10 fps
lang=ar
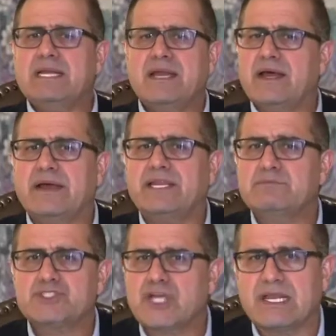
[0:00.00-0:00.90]
من
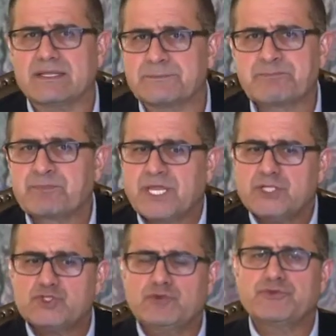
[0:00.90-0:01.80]
الآخرين مش غلط
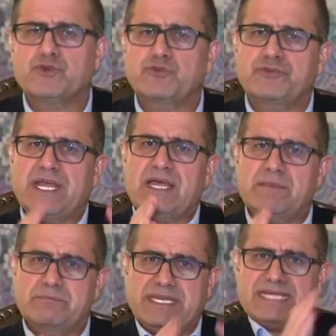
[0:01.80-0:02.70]
نشوف ظروفنا
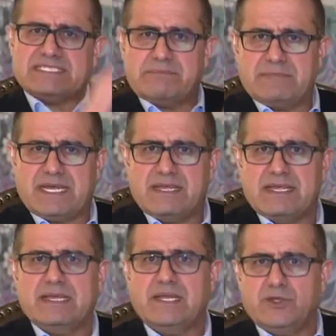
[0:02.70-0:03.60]
بناسبنا
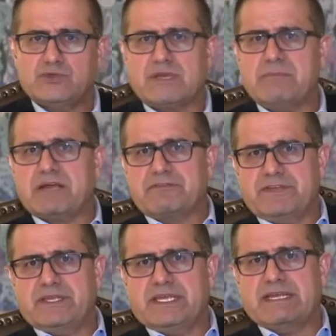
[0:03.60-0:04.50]
اللي يطبق
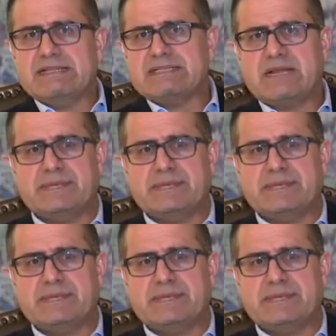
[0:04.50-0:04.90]
في إنجلترا